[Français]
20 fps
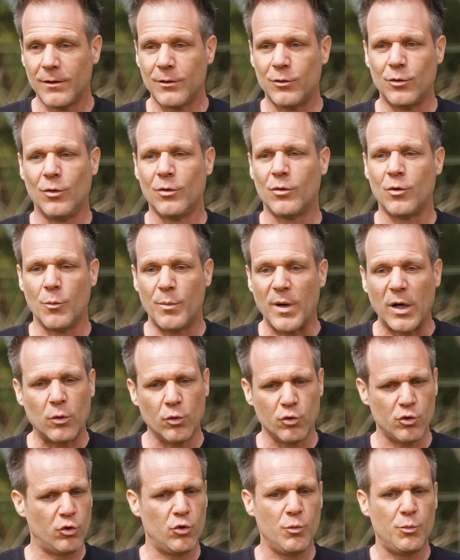Donc, par
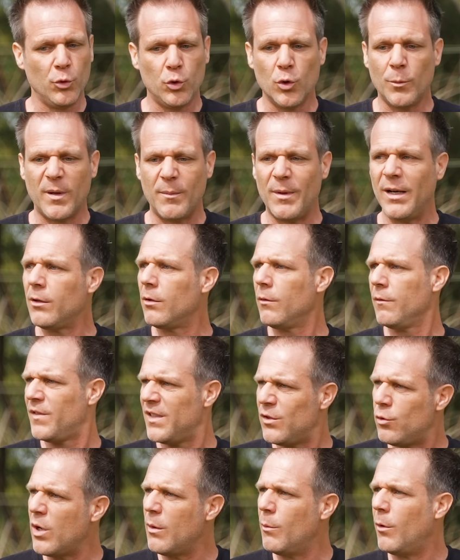contre, je suis plutôt pas mal
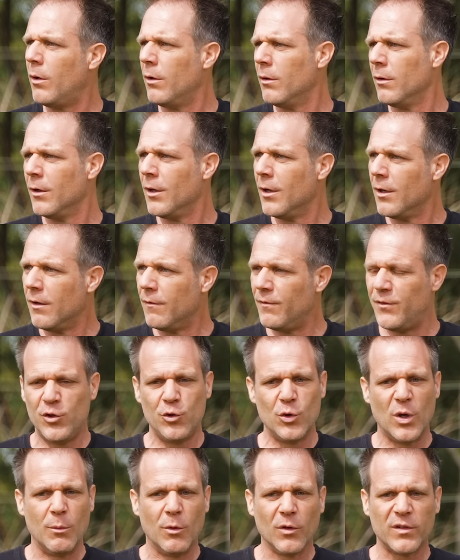visuellement.
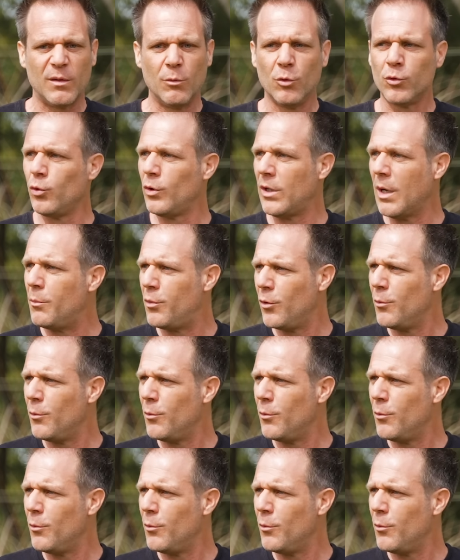Visuellement, c'est mon truc, un